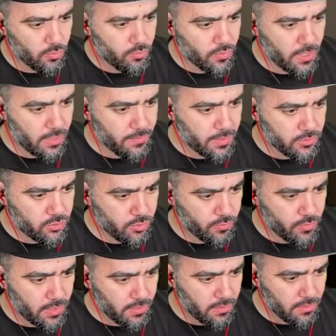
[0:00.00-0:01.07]
Burayı mı açıyor?
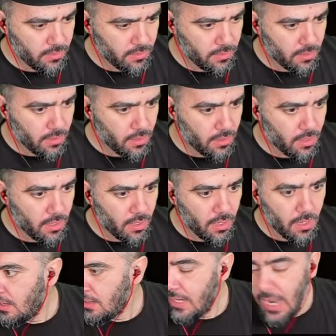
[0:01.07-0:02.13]
Burayı.
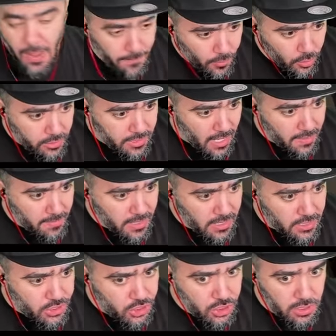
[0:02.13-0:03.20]
Lan
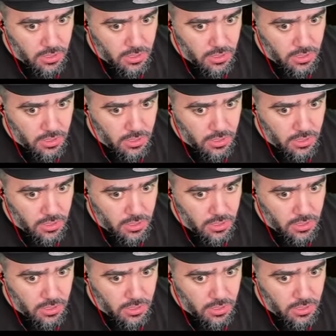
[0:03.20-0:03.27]
buradaymış.